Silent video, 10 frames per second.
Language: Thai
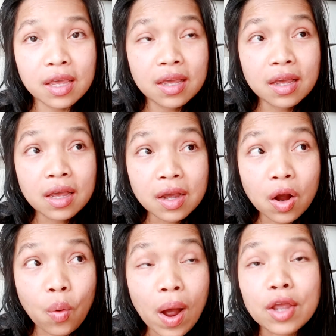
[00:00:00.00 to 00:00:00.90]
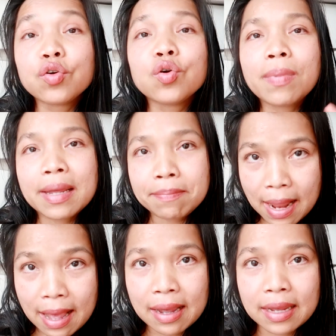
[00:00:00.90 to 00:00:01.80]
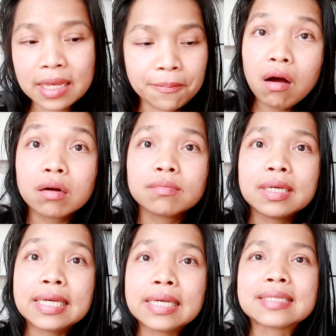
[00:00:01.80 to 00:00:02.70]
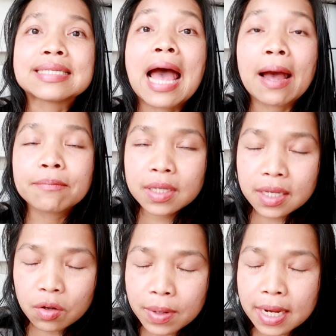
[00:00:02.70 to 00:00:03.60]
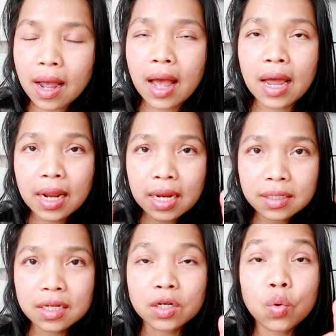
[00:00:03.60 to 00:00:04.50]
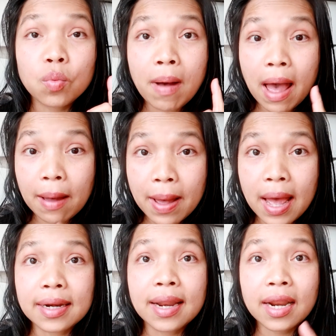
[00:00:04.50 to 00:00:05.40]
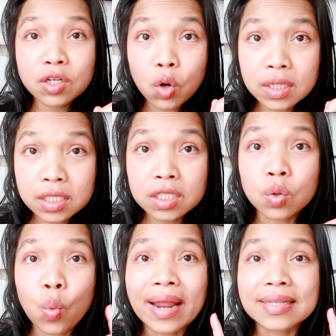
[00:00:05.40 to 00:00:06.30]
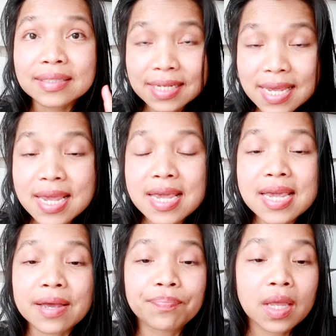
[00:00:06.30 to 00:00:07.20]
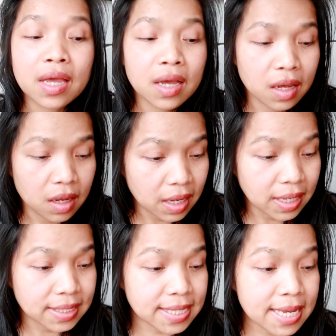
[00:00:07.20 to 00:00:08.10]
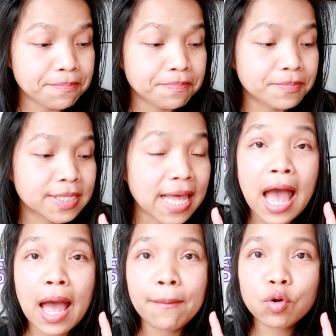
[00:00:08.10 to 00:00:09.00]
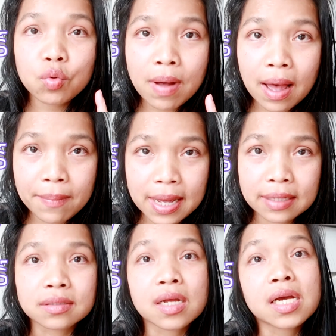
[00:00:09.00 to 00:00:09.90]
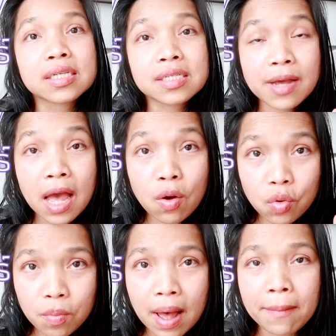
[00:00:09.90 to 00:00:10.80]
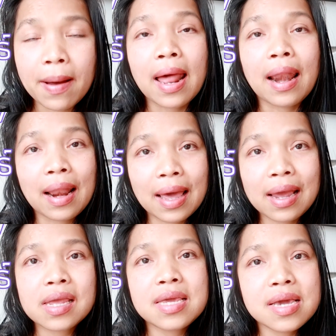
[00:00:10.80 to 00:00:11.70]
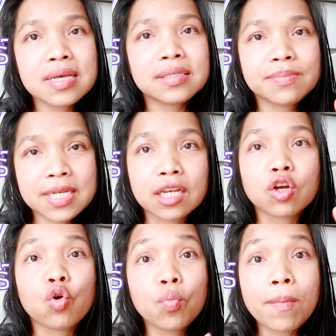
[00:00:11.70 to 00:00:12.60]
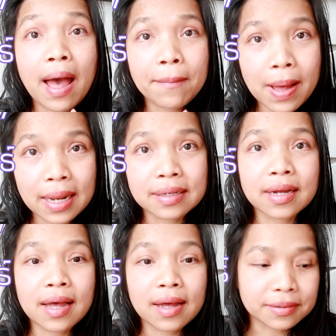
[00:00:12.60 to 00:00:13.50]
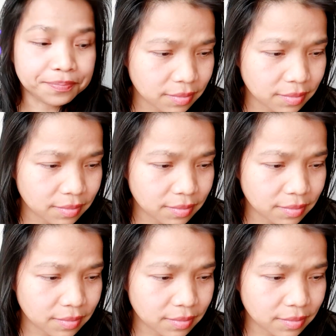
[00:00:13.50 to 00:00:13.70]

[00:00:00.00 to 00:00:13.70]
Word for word: 500กว่ายูโรปลายๆอ๋อมี3เที่ยวบินนะคะในเดือนกุมภาพันธ์นั่นก็คือวันที่13กุมภาพันธ์19กุมภาพันธ์และ27กุมภาพันธ์ค่ะ